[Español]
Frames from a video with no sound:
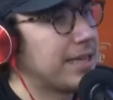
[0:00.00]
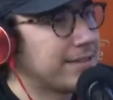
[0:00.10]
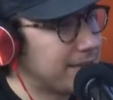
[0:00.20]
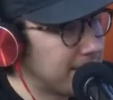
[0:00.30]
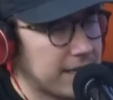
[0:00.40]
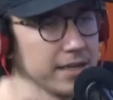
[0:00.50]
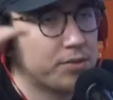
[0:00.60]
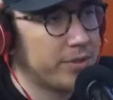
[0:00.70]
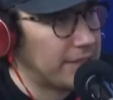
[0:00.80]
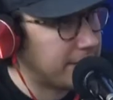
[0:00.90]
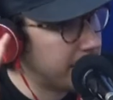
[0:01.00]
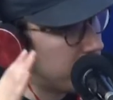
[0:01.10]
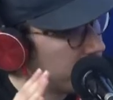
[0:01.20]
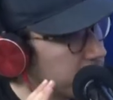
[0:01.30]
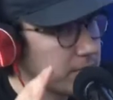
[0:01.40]
él sí tiene su
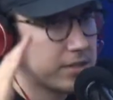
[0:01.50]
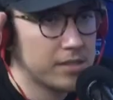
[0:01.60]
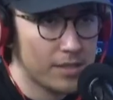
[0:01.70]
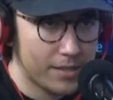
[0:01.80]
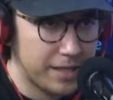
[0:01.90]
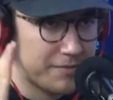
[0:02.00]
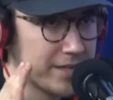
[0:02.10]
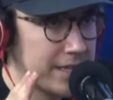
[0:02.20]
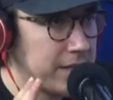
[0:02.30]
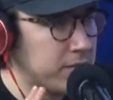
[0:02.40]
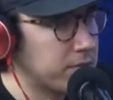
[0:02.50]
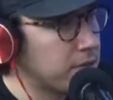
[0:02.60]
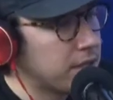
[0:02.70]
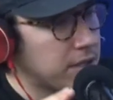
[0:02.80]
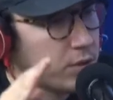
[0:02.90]
estilo definido
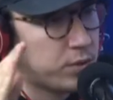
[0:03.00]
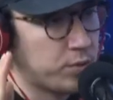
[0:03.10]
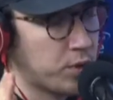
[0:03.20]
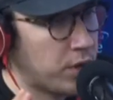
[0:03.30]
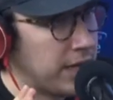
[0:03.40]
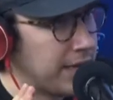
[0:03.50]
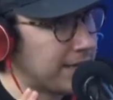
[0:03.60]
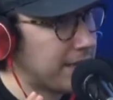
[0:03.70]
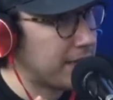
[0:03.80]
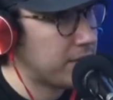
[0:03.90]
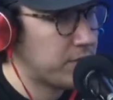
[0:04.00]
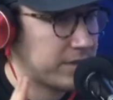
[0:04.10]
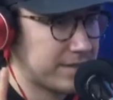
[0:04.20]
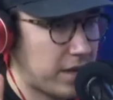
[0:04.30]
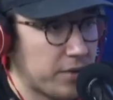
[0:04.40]
Jugó, era
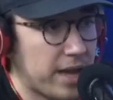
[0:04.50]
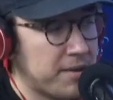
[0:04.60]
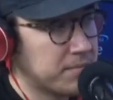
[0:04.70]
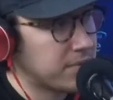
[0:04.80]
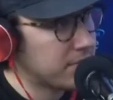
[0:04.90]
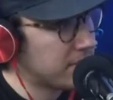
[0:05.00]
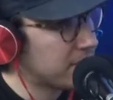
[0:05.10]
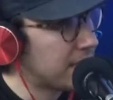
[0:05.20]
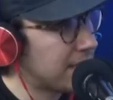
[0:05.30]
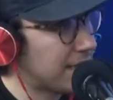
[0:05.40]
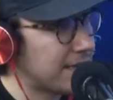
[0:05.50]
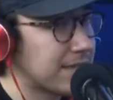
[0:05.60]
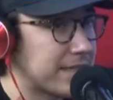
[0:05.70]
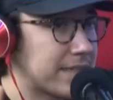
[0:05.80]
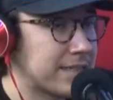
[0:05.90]
técnico de Southampton en
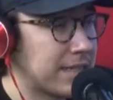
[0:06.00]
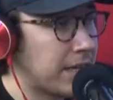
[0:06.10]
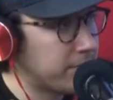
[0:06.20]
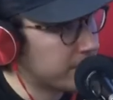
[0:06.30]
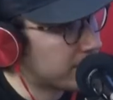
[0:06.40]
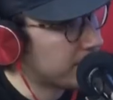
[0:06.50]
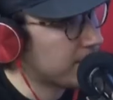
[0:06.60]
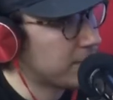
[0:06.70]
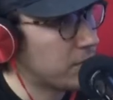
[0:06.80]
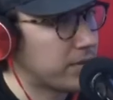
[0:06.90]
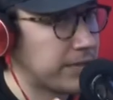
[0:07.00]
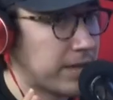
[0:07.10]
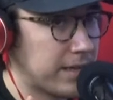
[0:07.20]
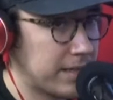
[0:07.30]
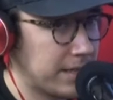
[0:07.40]
Inglaterra, de Everton, los
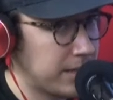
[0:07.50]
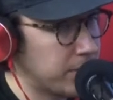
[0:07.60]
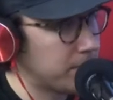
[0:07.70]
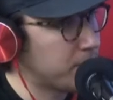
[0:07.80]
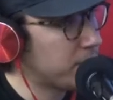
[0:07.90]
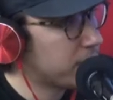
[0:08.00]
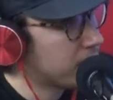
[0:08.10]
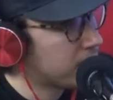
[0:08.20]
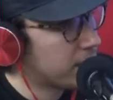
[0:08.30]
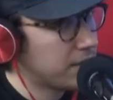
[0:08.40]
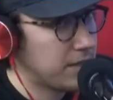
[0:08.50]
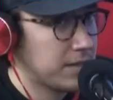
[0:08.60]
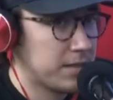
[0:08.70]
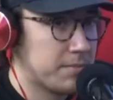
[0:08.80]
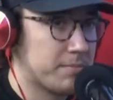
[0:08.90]
rivales de Liverpool. Valencia,
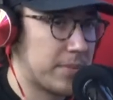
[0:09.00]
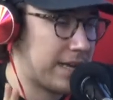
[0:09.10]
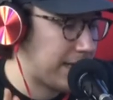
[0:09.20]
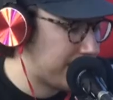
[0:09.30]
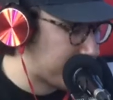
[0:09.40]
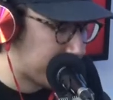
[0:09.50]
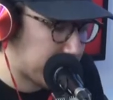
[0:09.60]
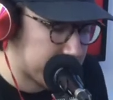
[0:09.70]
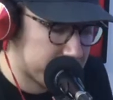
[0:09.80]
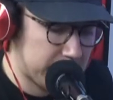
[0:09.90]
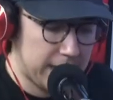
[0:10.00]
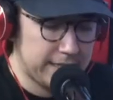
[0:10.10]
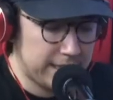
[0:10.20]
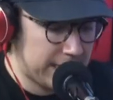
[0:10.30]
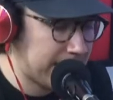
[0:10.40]
España fue. Valencia, o sea,
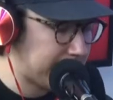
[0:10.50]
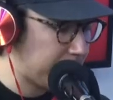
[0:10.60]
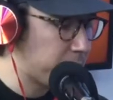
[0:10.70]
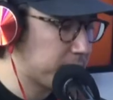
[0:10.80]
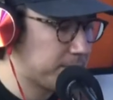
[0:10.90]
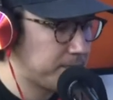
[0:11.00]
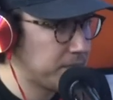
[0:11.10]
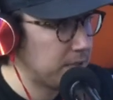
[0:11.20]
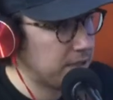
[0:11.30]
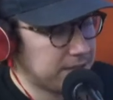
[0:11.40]
él ya tiene una trayectoria,